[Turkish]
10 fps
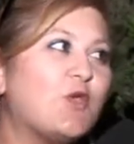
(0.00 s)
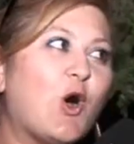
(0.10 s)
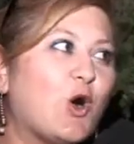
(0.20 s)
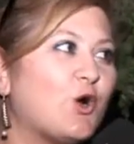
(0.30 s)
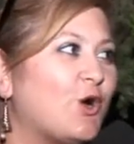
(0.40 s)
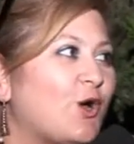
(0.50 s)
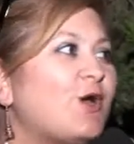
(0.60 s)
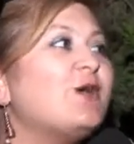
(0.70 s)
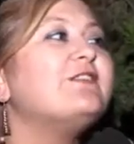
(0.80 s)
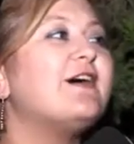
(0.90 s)
yok.
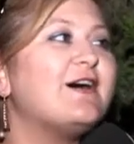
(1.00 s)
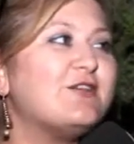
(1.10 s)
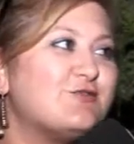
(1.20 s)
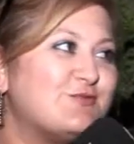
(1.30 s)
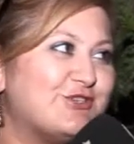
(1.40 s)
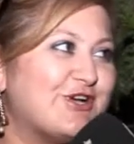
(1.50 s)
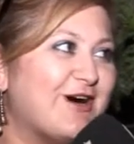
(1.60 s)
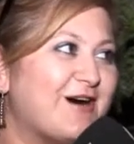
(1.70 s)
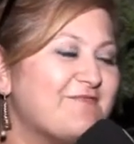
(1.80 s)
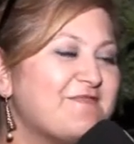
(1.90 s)
Daha
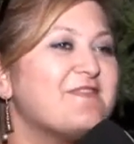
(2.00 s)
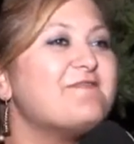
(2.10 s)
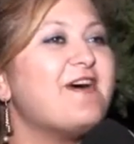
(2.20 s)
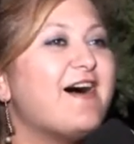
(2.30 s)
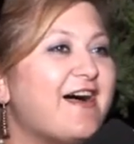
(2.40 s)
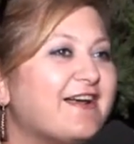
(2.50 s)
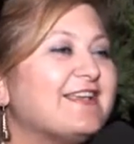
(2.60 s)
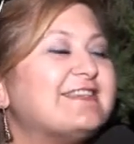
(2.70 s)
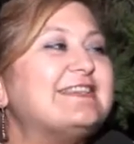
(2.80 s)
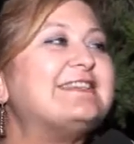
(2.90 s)
yumuşağım ve
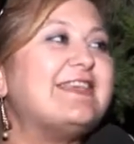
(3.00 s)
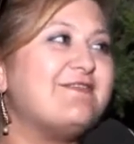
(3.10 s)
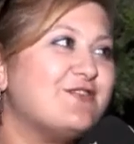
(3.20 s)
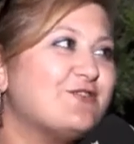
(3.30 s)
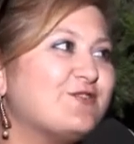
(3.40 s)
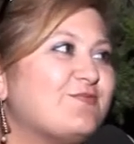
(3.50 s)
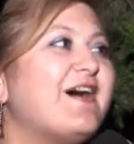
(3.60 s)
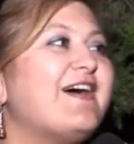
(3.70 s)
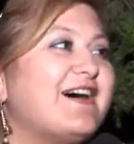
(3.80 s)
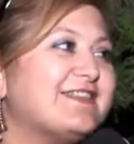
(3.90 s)
herkesi seviyorum.
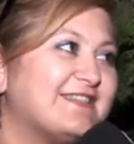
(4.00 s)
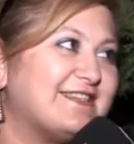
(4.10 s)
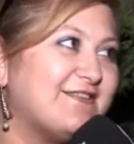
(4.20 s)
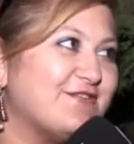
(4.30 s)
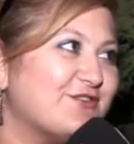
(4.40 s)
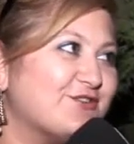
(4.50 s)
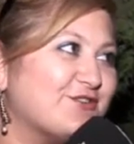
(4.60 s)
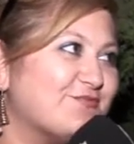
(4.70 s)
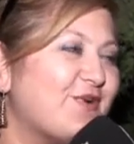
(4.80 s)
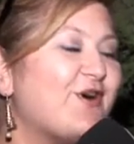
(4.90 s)
Hayatı
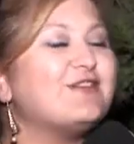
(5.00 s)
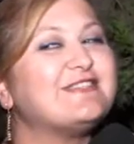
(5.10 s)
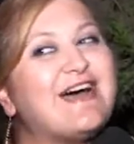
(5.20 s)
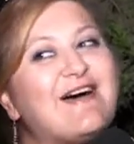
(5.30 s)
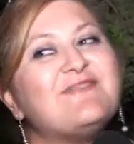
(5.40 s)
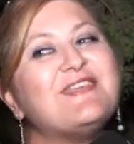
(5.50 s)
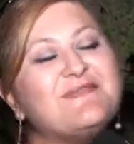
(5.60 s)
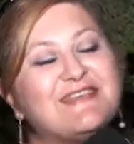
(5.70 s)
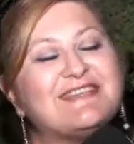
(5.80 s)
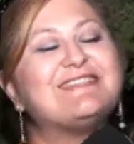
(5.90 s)
seviyorum. Özlem Demir'i